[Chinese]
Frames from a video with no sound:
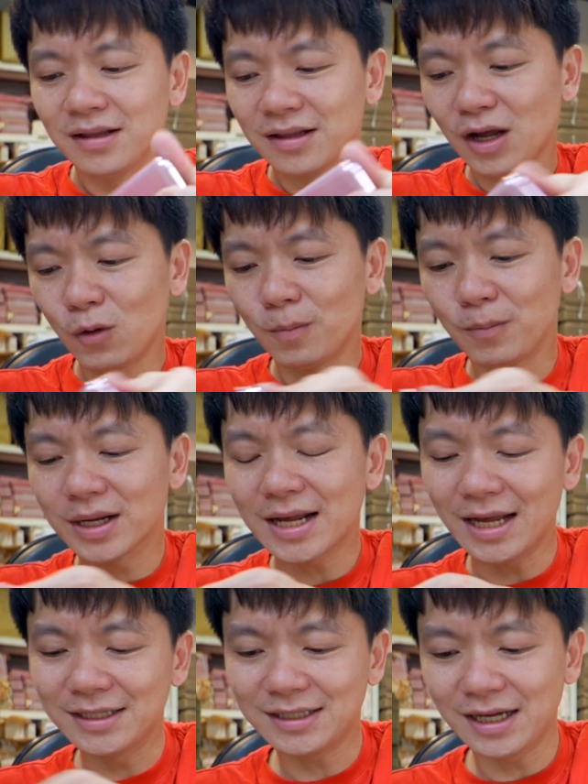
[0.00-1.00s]
那我们
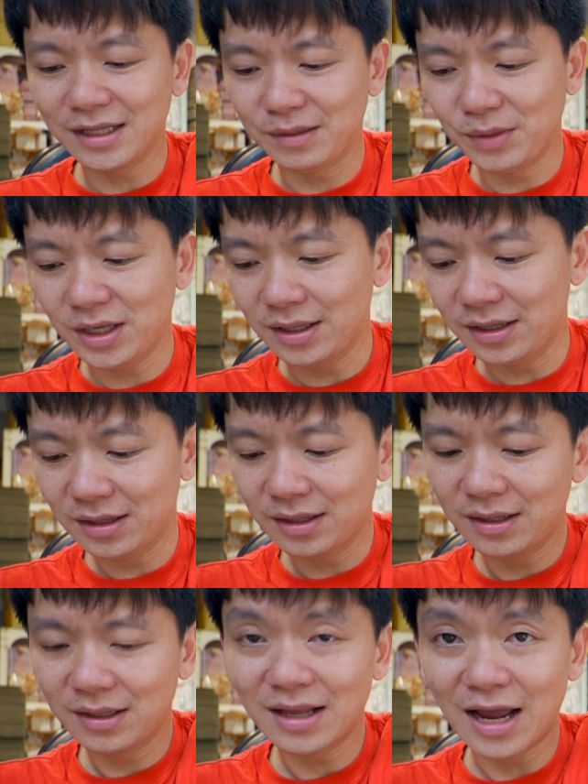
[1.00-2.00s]
看一下里面
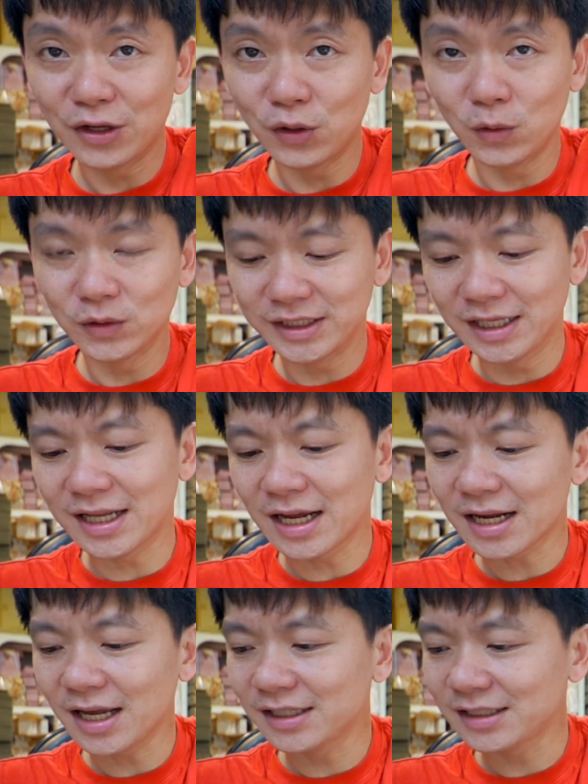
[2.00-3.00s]
还有，简
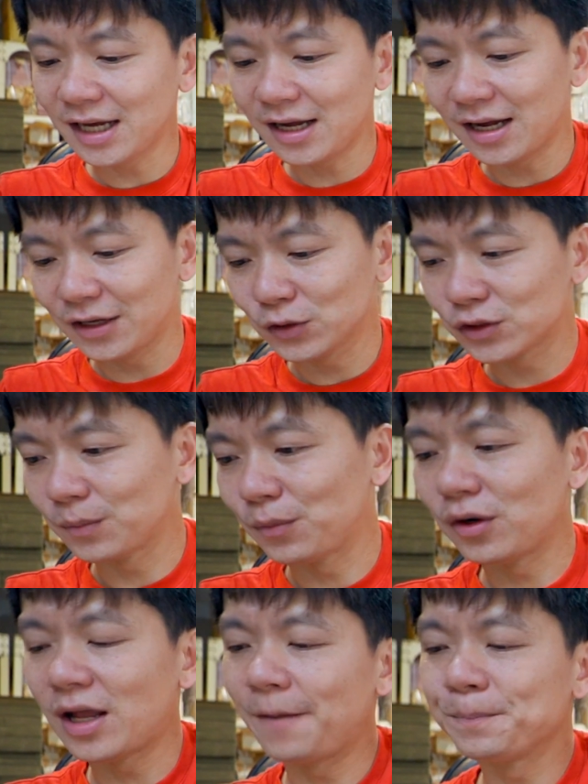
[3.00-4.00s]
单看一下还有什
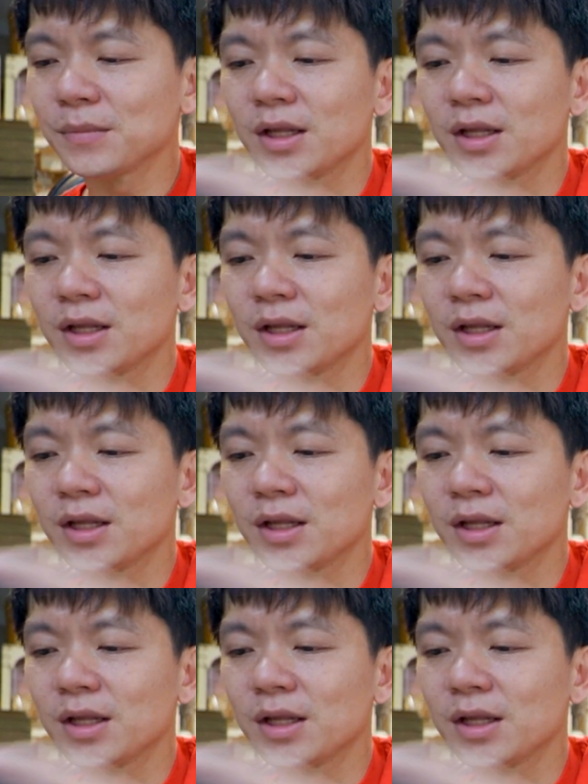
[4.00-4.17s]
么啦。